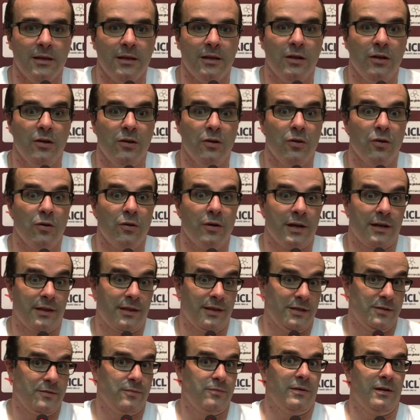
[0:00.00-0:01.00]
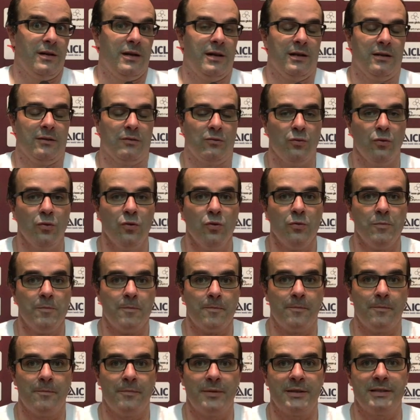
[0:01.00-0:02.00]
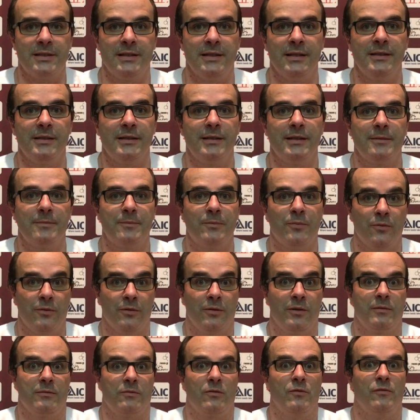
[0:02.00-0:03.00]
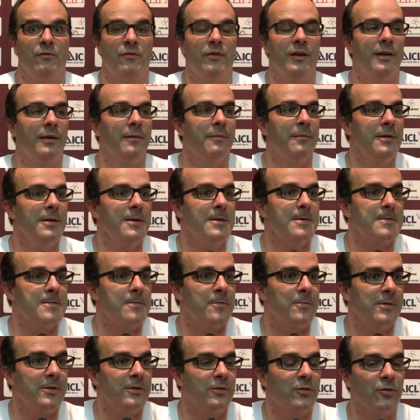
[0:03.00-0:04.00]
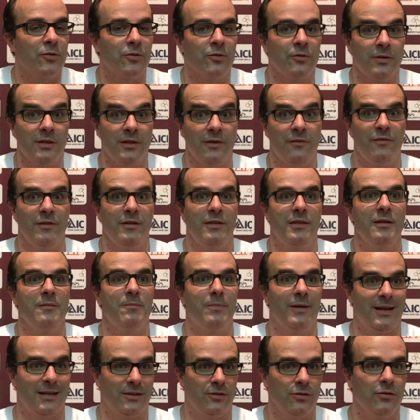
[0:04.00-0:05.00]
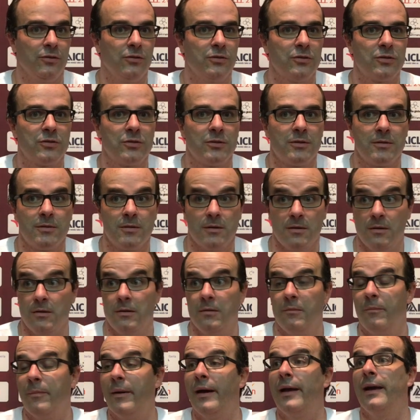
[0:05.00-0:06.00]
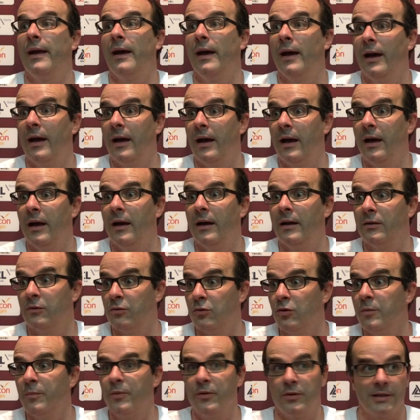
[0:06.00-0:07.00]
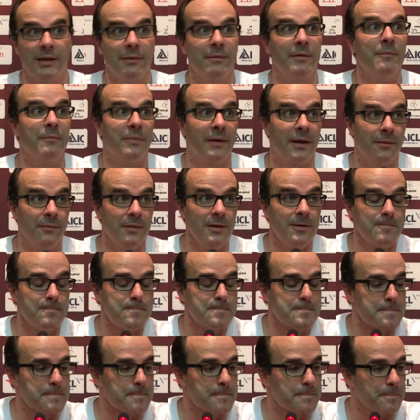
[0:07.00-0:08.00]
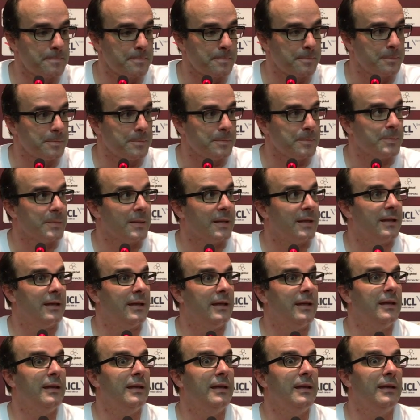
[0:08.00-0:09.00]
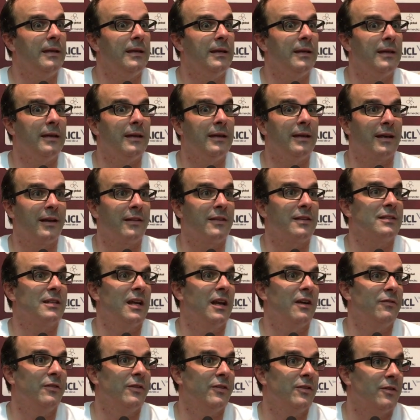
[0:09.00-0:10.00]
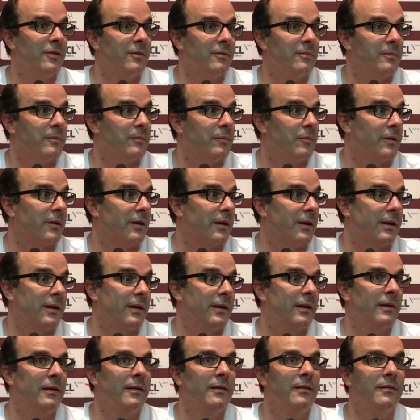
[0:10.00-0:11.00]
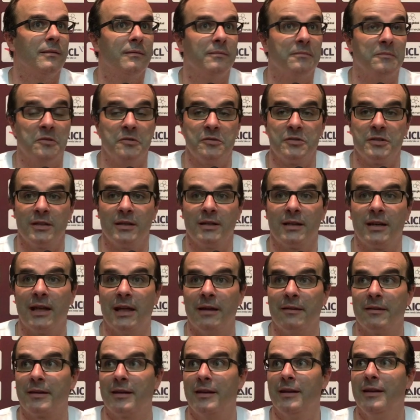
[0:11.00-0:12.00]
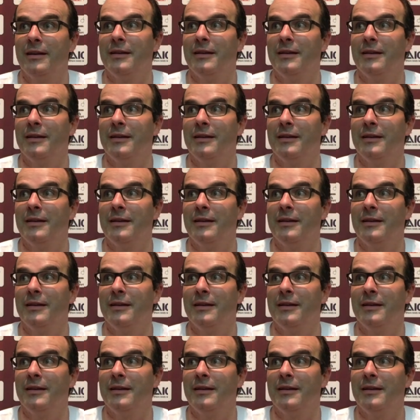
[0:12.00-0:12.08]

Y luego gracias al club, presidente, por confiar en mí, un momento difícil para todos, para el club, pero también para mí. Y gracias a la afición, porque, no sé, cada vez que